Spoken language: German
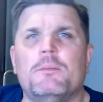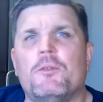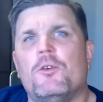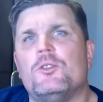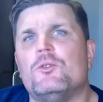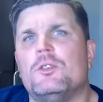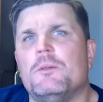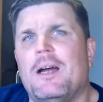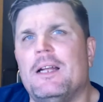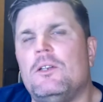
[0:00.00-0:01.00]
die bevorzugte
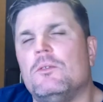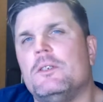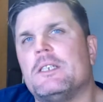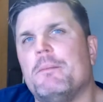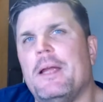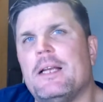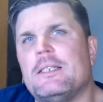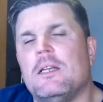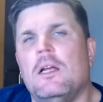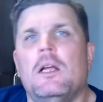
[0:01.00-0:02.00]
Behandlung des
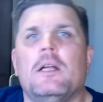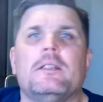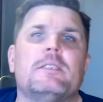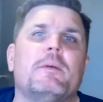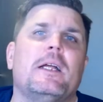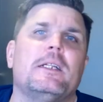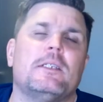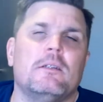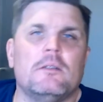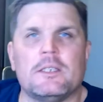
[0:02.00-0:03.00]
Gepäcks, dass man
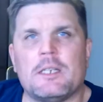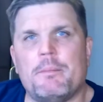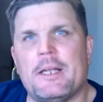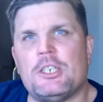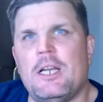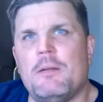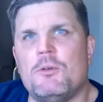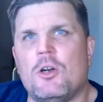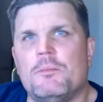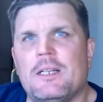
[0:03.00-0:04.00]
halt das Gepäck schneller
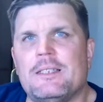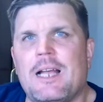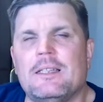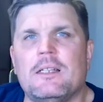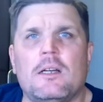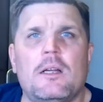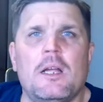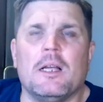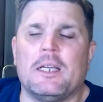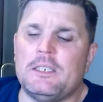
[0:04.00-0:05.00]
bekommt als andere,
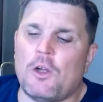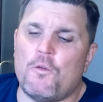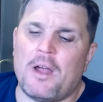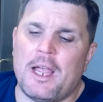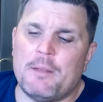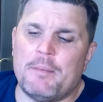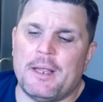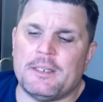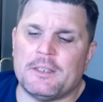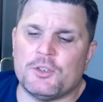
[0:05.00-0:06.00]
kriegt auch
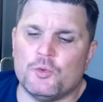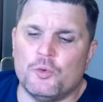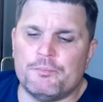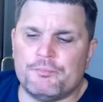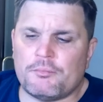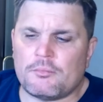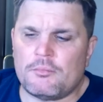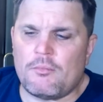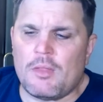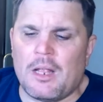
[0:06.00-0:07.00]
Freigepäck dazu.
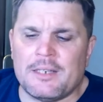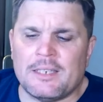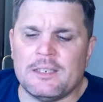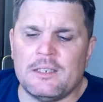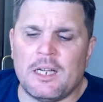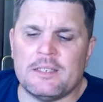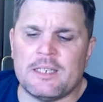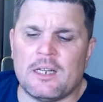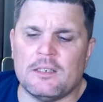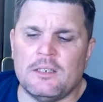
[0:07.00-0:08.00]
Das sind halt
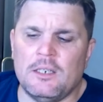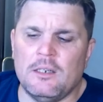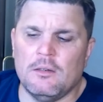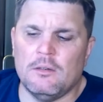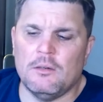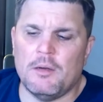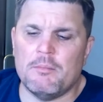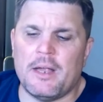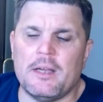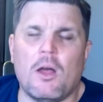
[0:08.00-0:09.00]
Sachen, die in
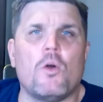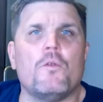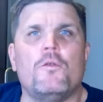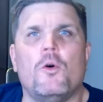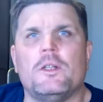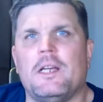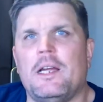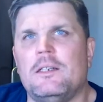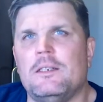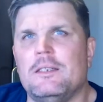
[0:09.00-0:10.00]
meinen Augen
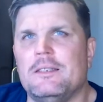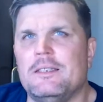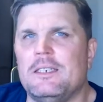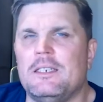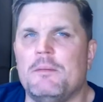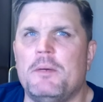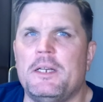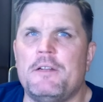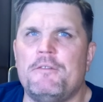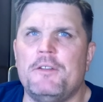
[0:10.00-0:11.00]
Vorteile sind bei
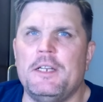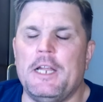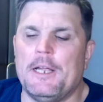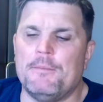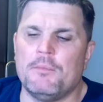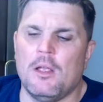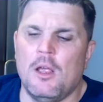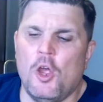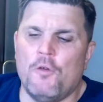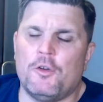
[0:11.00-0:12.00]
der Finnair.
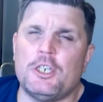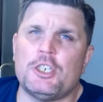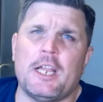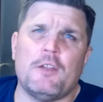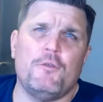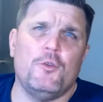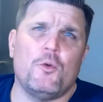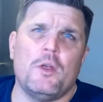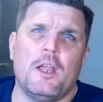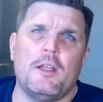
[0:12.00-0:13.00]
Von der
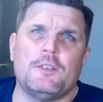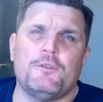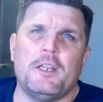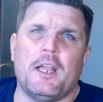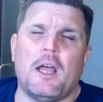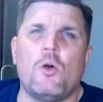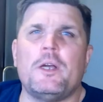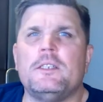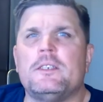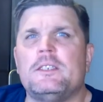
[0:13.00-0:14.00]
Streckenführung her ist Finnair auch
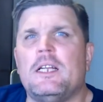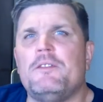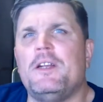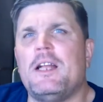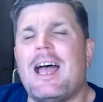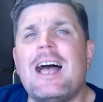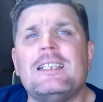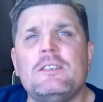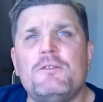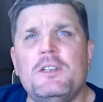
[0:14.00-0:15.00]
interessant, wer nach
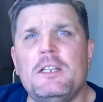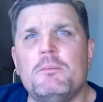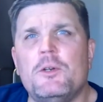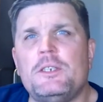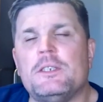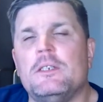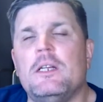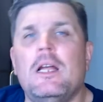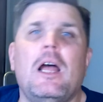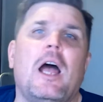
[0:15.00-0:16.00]
Asien fliegen
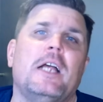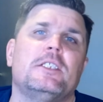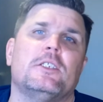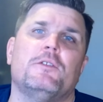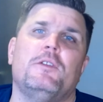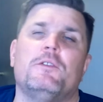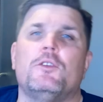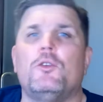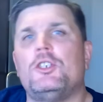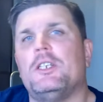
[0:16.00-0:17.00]
möchte. Heißt also, ich fliege
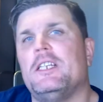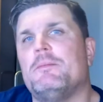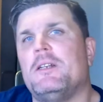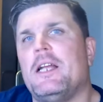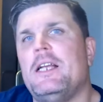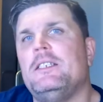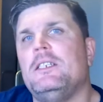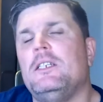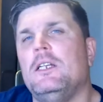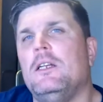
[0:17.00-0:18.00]
von Deutschland erstmal nach
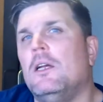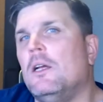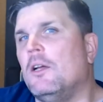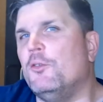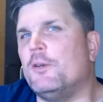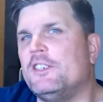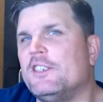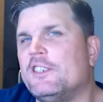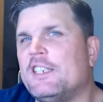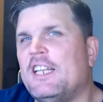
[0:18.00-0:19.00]
Helsinki. Übrigens
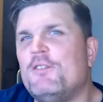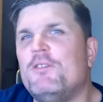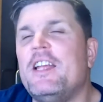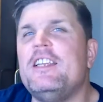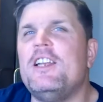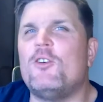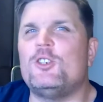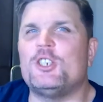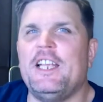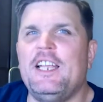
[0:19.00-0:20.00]
interessant, wer in die
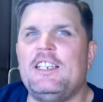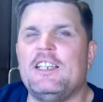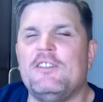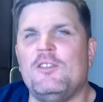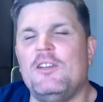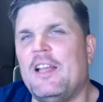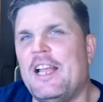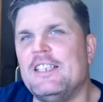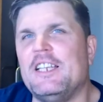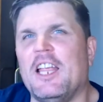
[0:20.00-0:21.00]
Lounge geht. In
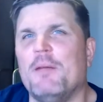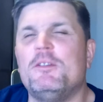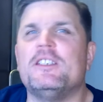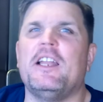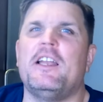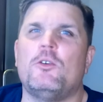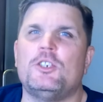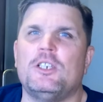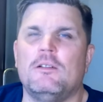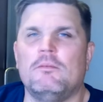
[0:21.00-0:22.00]
Helsinki gibt es in der
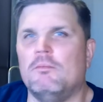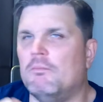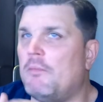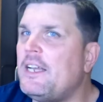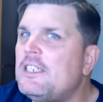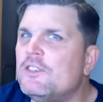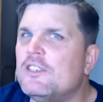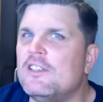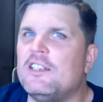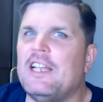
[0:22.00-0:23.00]
Lounge meines
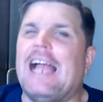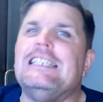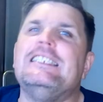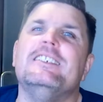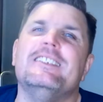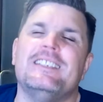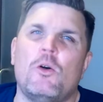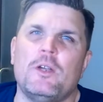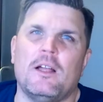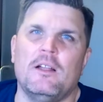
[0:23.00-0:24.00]
Wissens nach die einzige
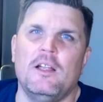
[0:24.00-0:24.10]
Sauna